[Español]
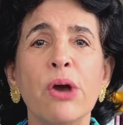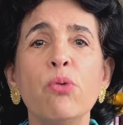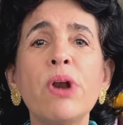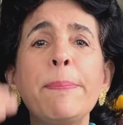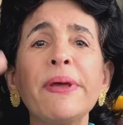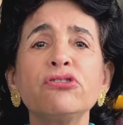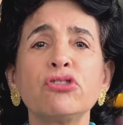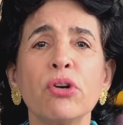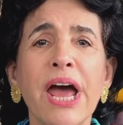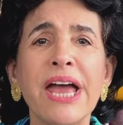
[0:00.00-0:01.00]
una
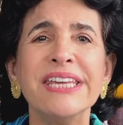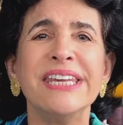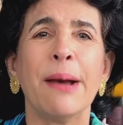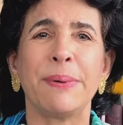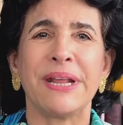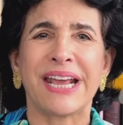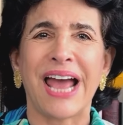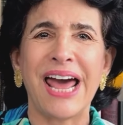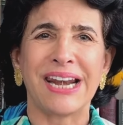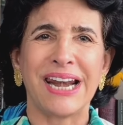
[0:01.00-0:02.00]
persona y
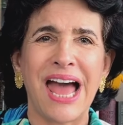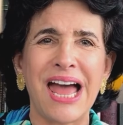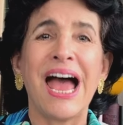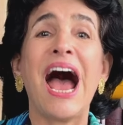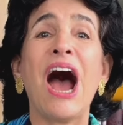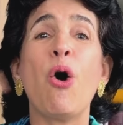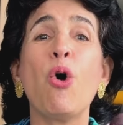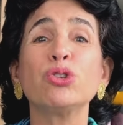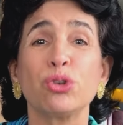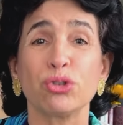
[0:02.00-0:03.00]
aplicarla a
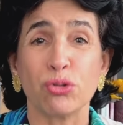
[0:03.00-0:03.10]
otros